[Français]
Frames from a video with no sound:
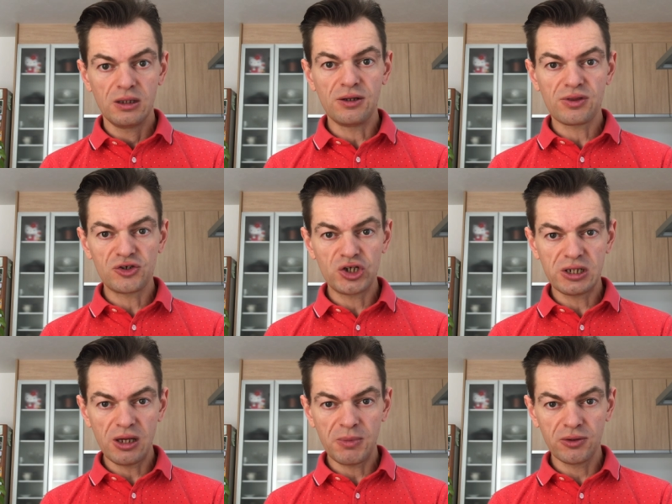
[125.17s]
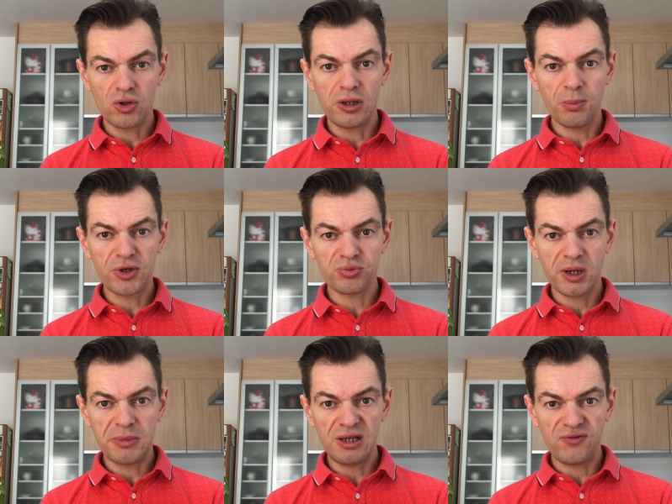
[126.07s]
Il s'agit clairement d'un empêchement
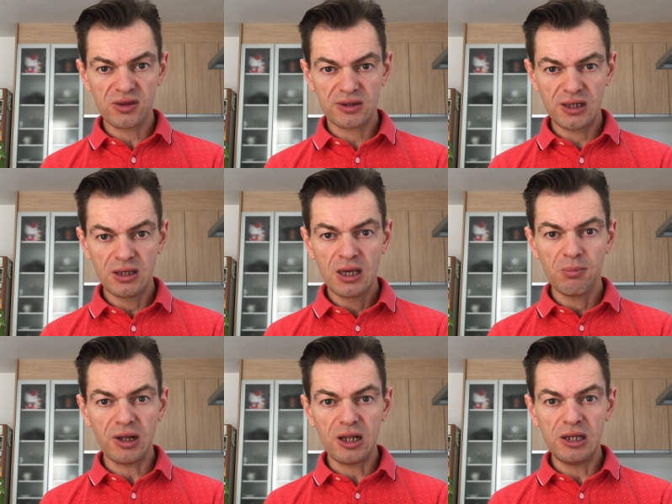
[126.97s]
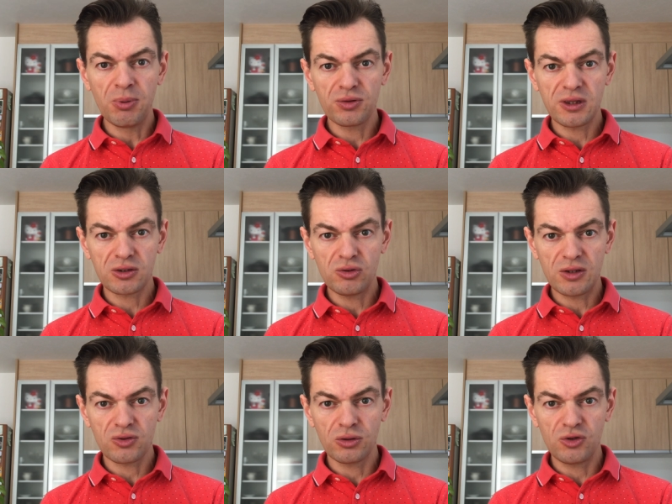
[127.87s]
à manifester par la libre
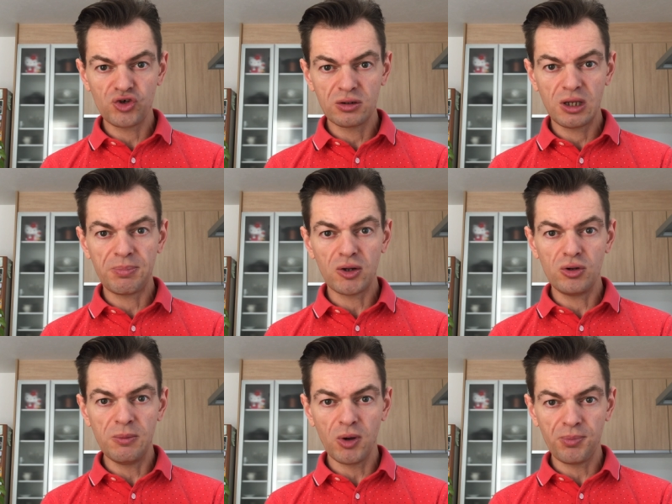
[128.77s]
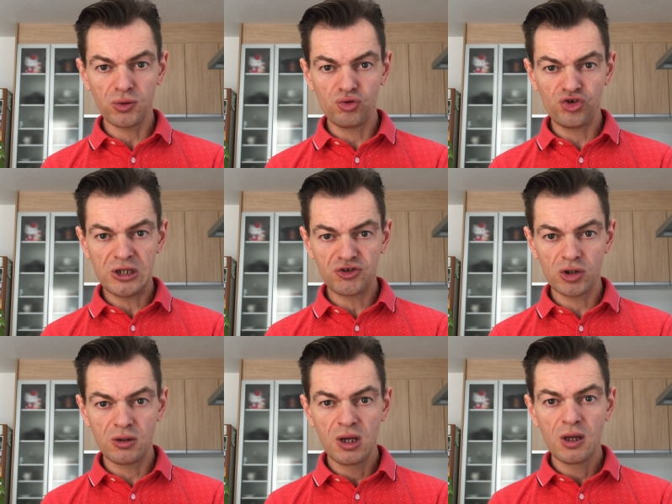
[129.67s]
circulation des gens et par le libre port du gilet
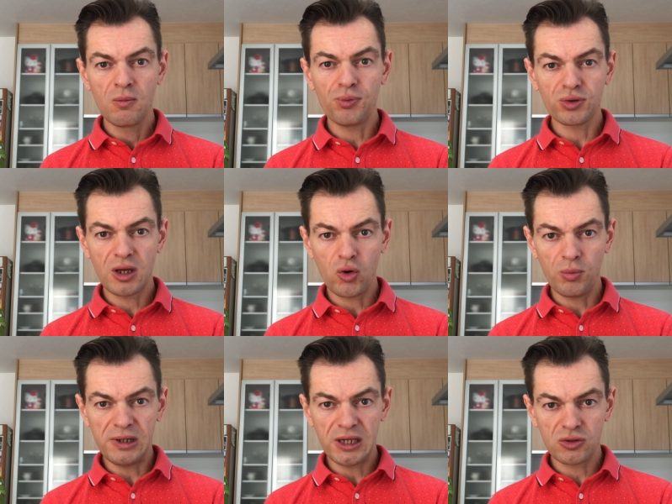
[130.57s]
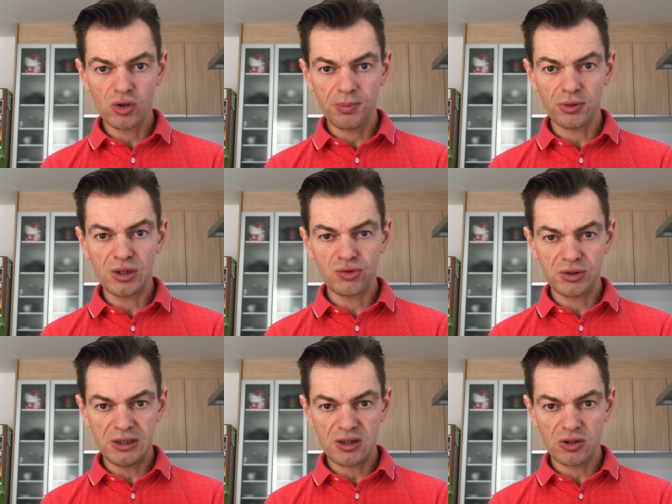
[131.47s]
jaune, pourtant obligatoire pour les
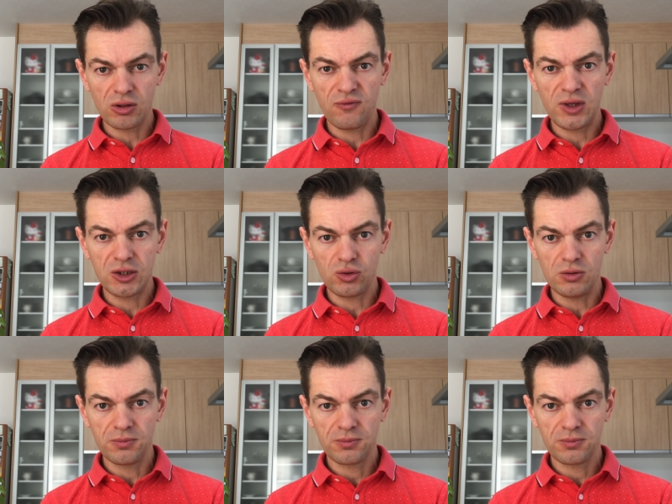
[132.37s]
utilisateurs d'un véhicule.